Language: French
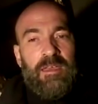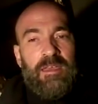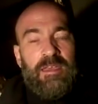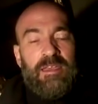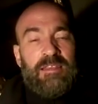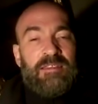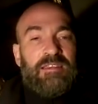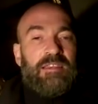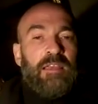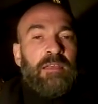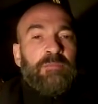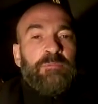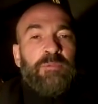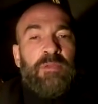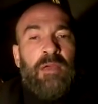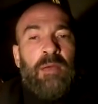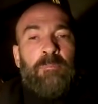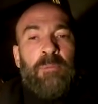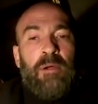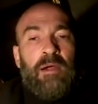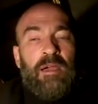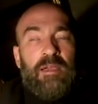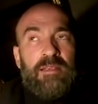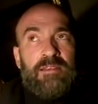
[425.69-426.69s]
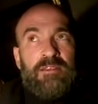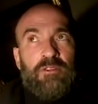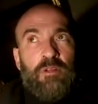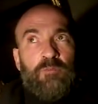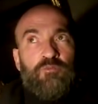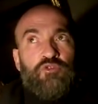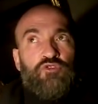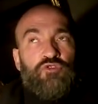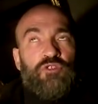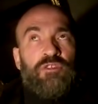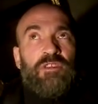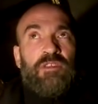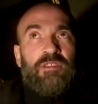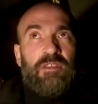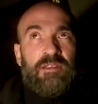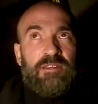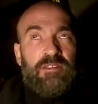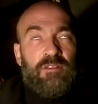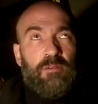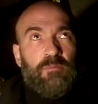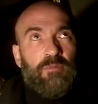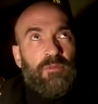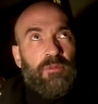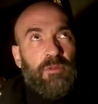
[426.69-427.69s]
Et ce qu'il y a de bien, par exemple, je vous donne un
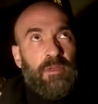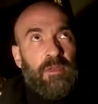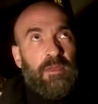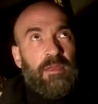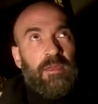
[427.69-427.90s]
exemple.